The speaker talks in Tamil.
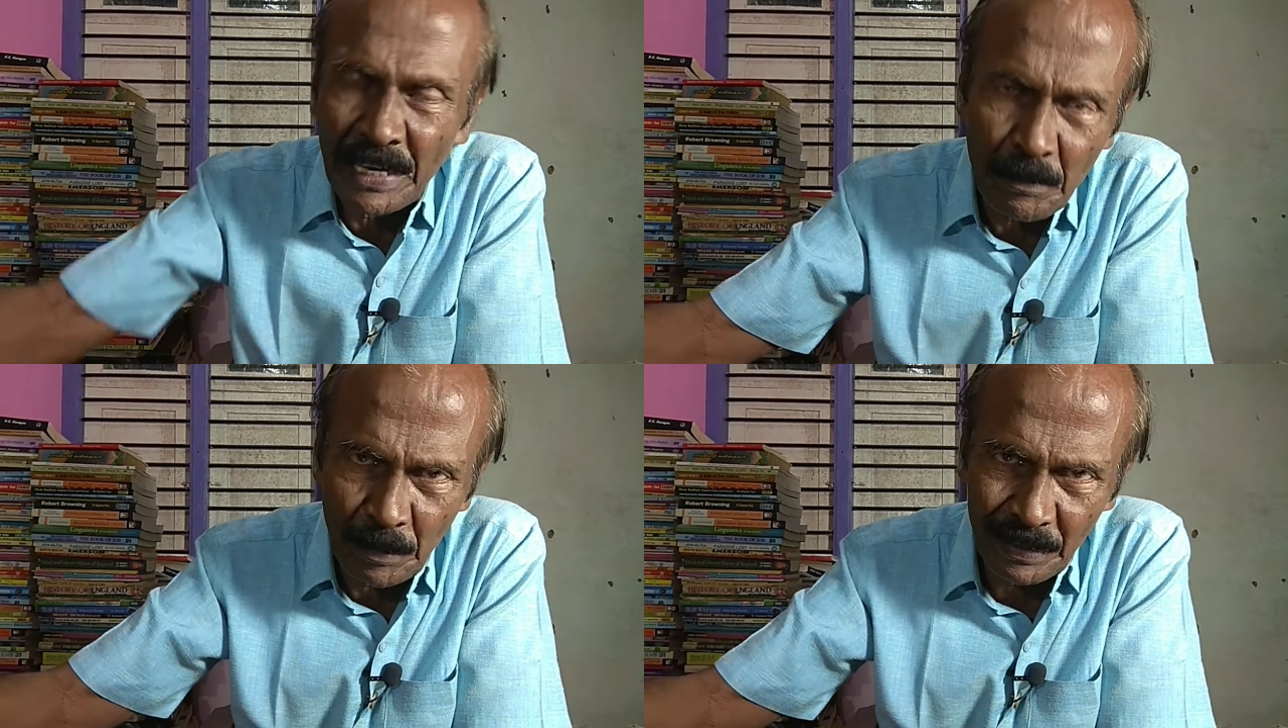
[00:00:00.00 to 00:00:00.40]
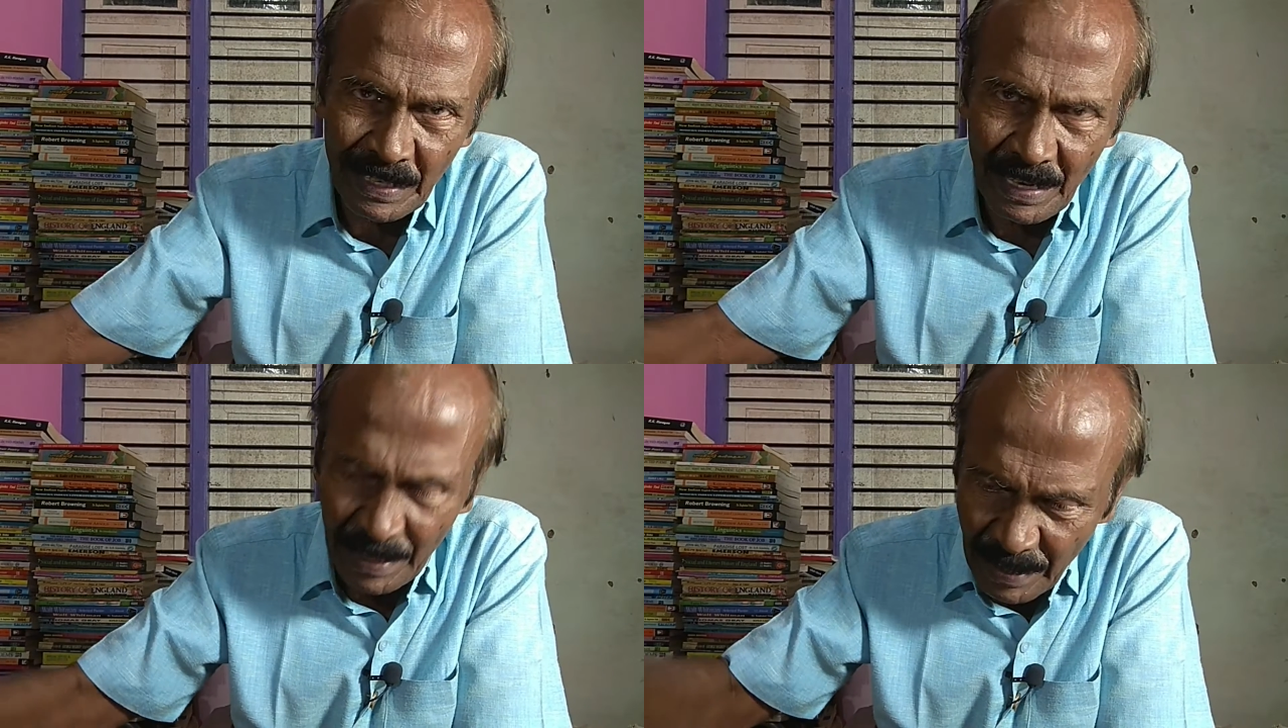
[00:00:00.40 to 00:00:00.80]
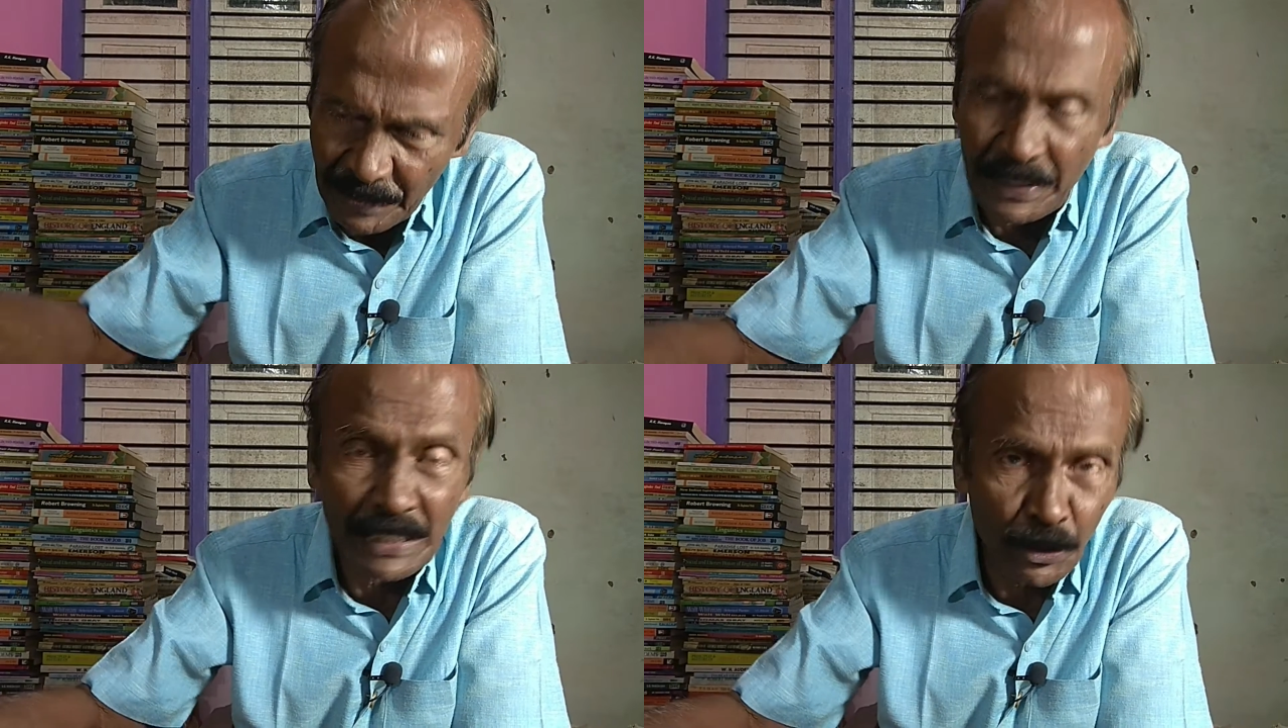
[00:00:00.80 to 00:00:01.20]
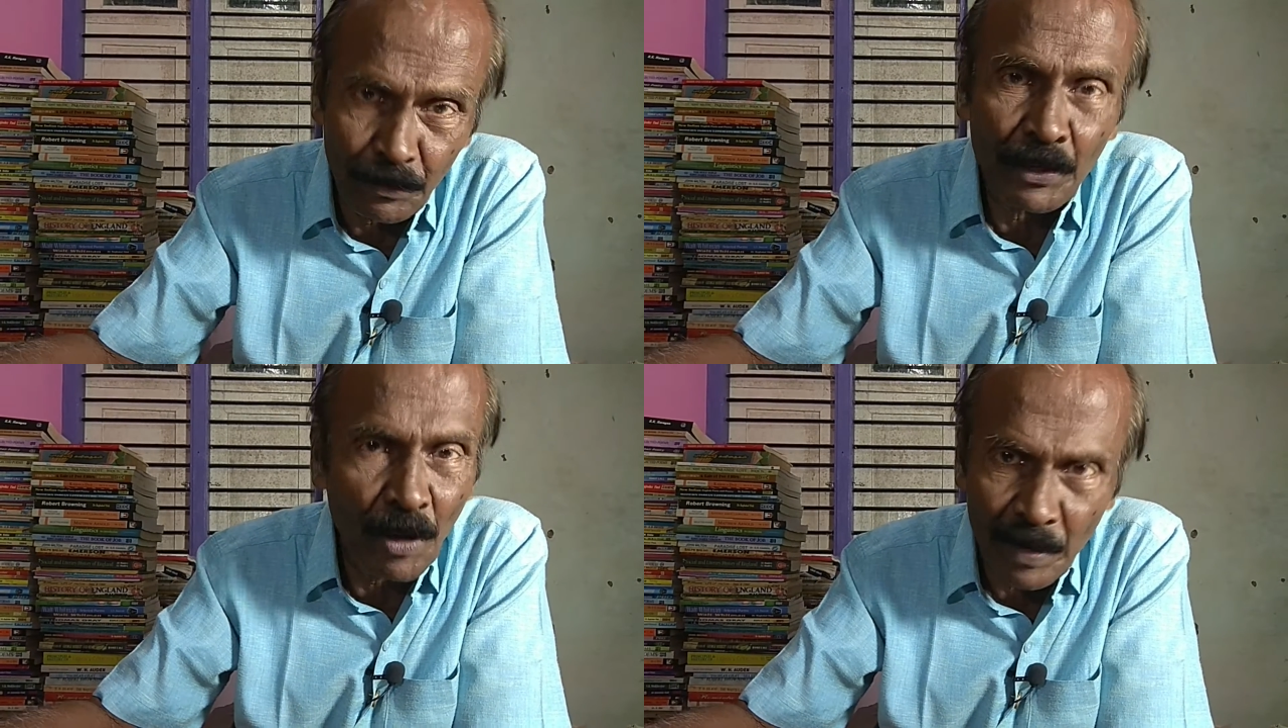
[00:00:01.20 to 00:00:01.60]
டைப்பு அதான் டச்
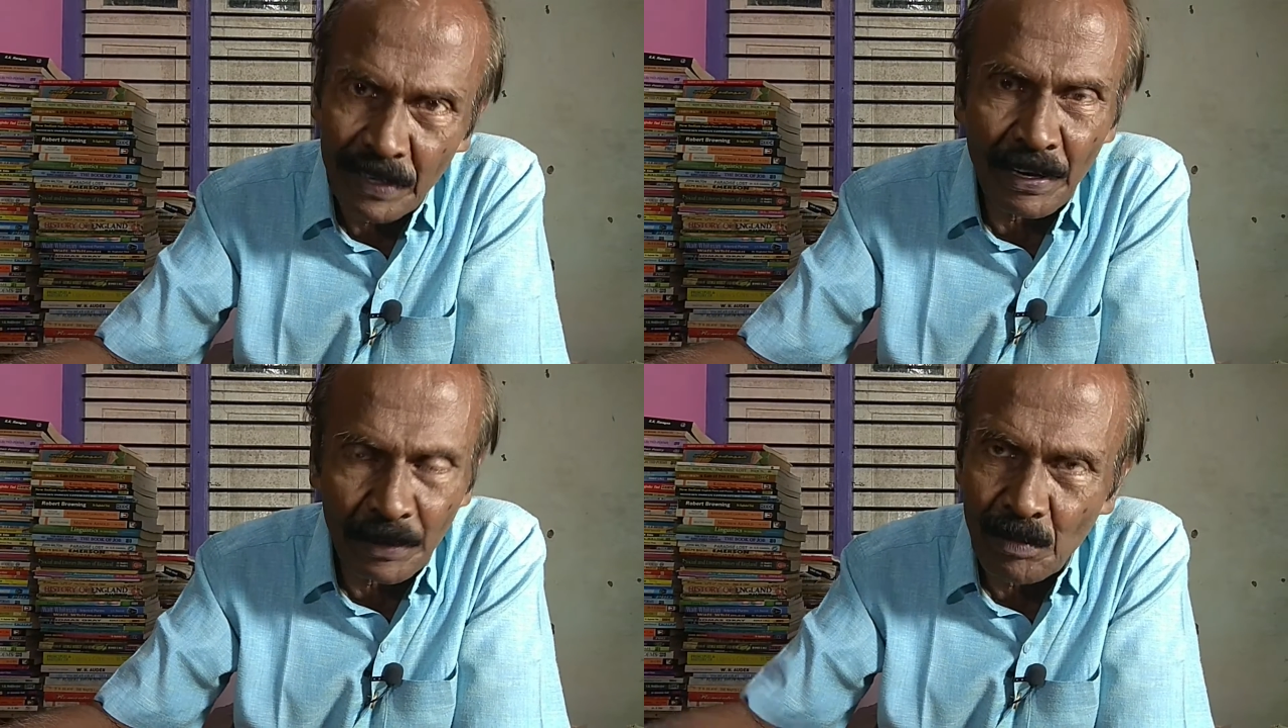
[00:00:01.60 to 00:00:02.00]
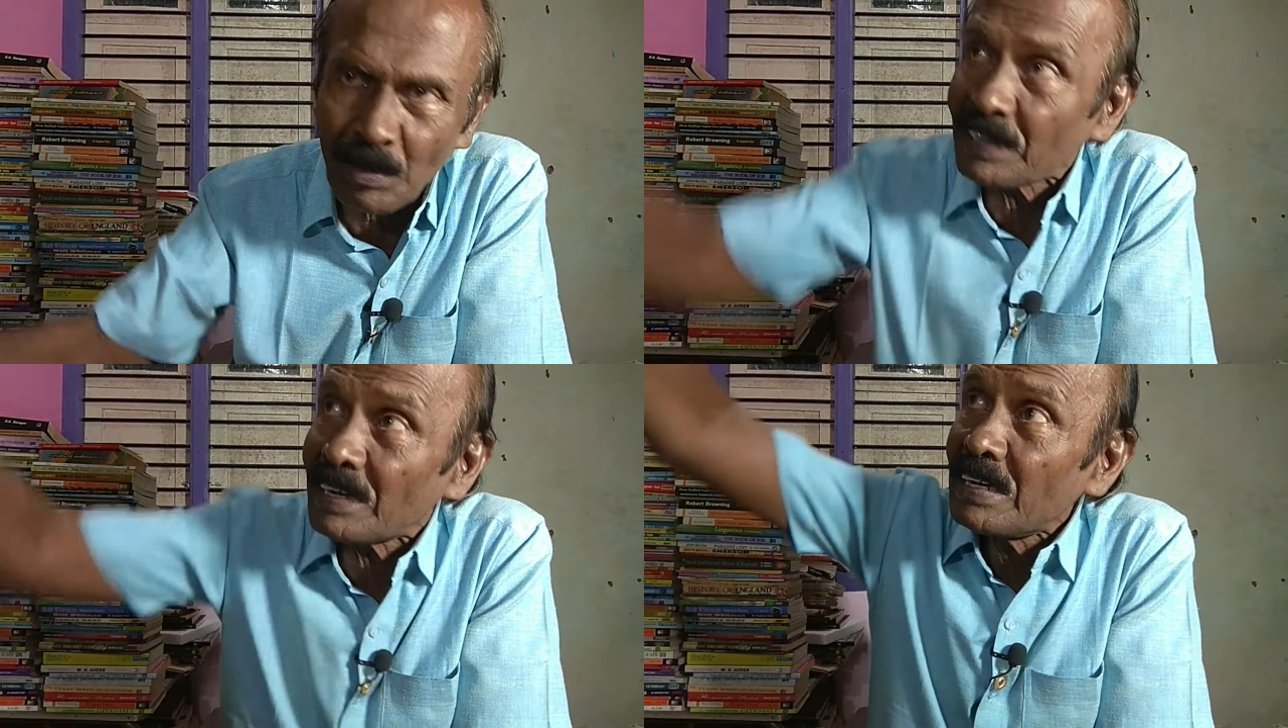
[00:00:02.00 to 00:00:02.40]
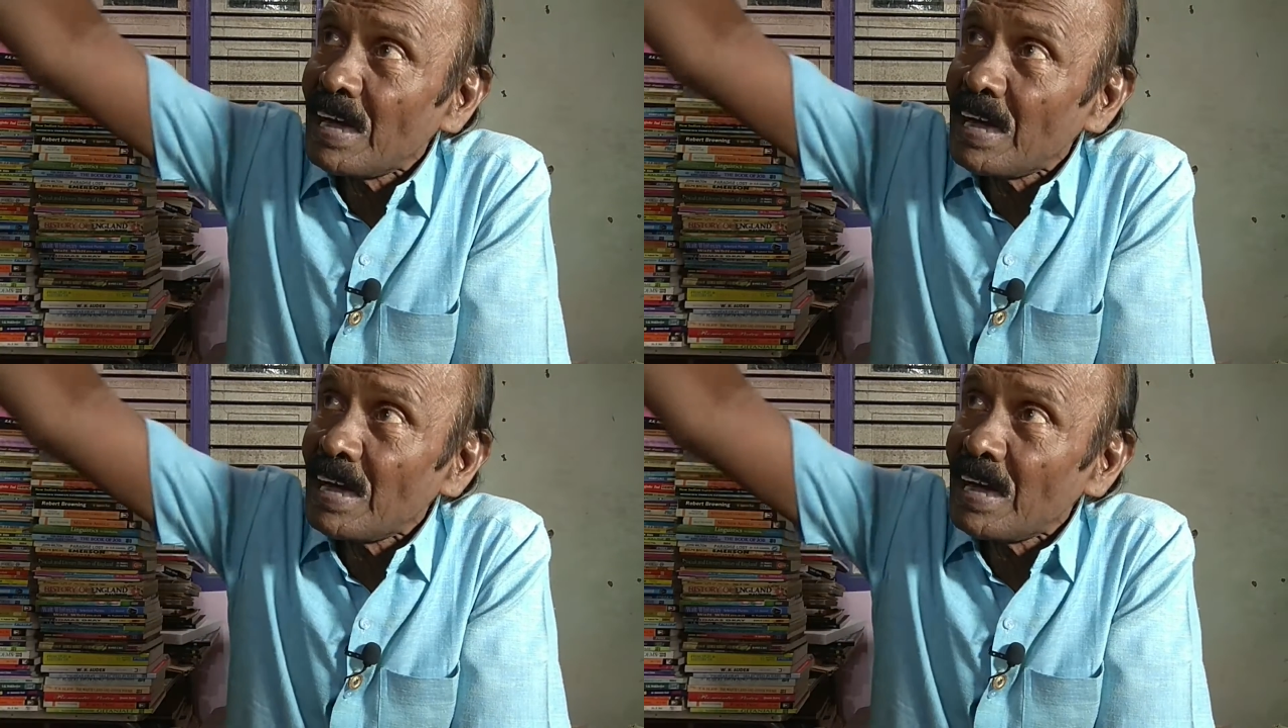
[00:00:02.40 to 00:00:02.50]
விண்டோ அப்படி தான் இருக்கும் போது